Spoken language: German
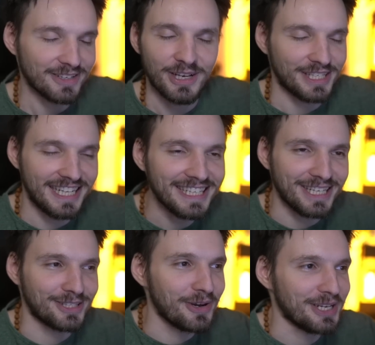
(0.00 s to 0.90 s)
es klingt
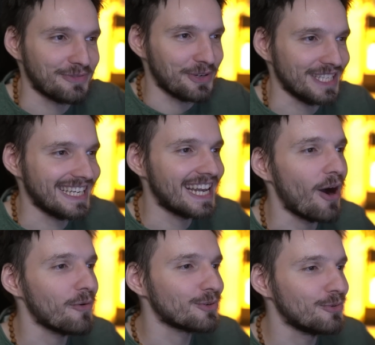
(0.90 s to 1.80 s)
jetzt so, als würde ich
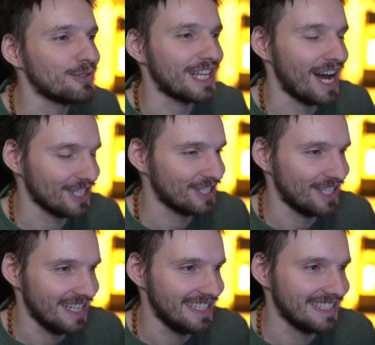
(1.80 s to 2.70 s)
Klauen gut
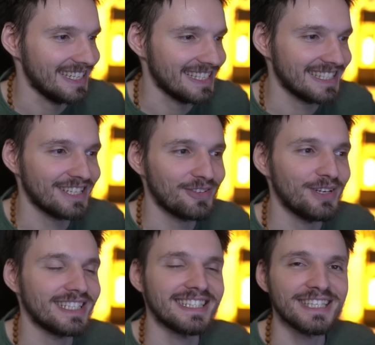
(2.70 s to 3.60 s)
darstellen. Es ist
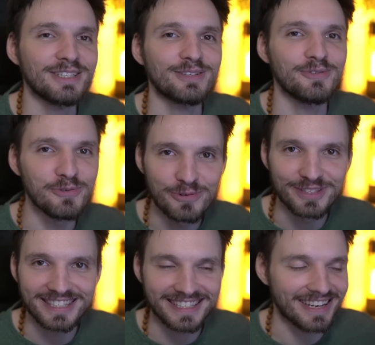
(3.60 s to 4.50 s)
natürlich nicht gut,
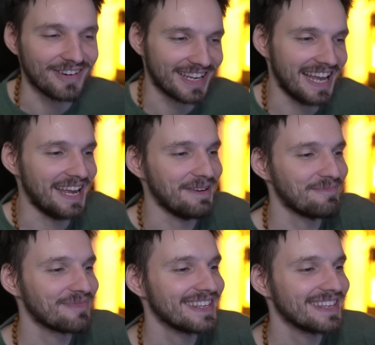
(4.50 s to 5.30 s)
okay?